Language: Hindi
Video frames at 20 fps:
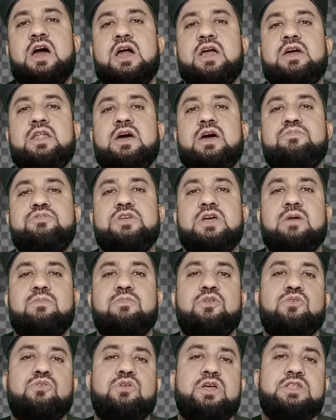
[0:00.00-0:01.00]
अगर आप
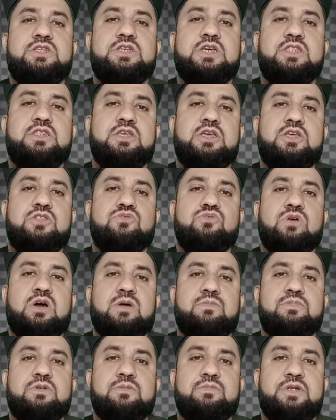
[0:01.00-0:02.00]
शामिल होना चाहते हैं तो
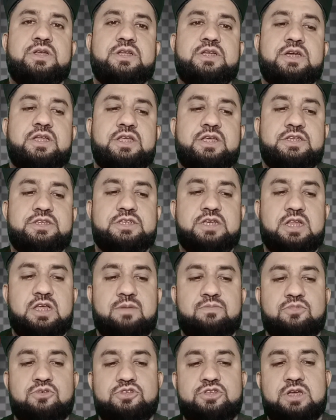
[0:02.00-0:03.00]
आप कमेंट करें इनशाला
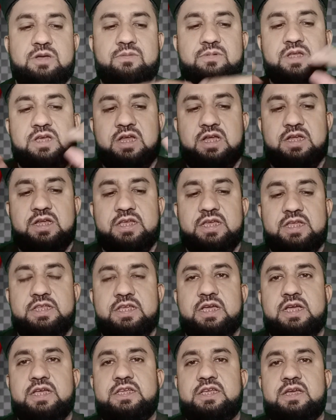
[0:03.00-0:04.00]
आपको शामिल कर लिया
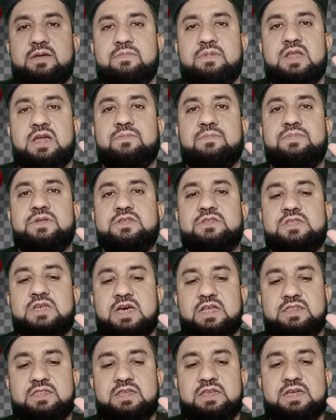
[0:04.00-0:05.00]
जाएगा ये अमल आपने
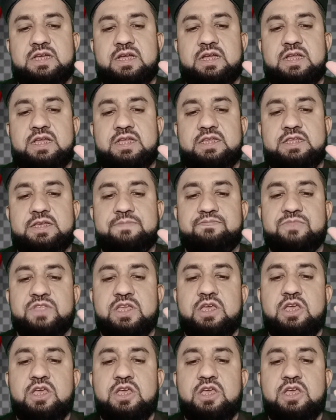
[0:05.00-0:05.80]
सात दिन करना है जी